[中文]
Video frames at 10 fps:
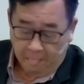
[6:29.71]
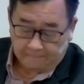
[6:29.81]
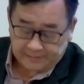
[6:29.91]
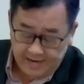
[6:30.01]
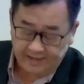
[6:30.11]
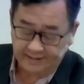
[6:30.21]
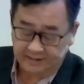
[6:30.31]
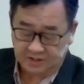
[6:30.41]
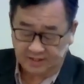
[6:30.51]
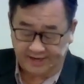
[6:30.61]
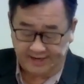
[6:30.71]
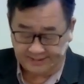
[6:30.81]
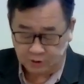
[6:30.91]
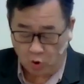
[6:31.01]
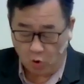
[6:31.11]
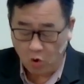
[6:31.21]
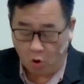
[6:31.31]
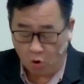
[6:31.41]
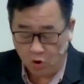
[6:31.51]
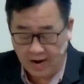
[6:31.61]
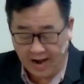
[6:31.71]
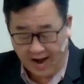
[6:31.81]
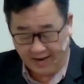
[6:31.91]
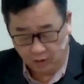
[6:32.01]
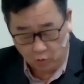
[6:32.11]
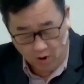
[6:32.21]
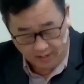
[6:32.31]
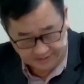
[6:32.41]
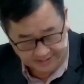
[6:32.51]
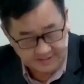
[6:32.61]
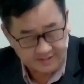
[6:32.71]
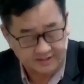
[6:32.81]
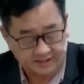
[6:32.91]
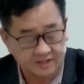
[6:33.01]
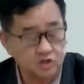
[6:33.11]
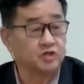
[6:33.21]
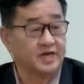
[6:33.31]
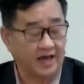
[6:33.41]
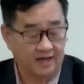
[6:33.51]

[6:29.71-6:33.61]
带领以色列人从红海往前行的事啦。